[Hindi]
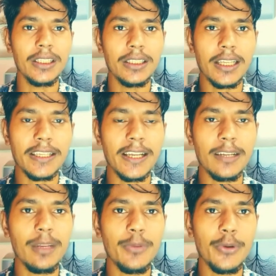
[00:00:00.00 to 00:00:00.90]
ताकि आने
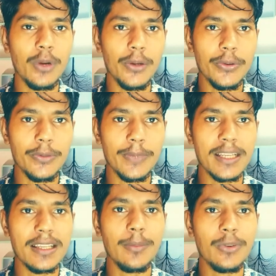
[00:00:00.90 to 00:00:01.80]
वाले वीडियो का
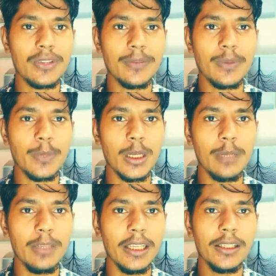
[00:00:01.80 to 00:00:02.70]
नोटिफिकेशन आपको सबसे पहले मिले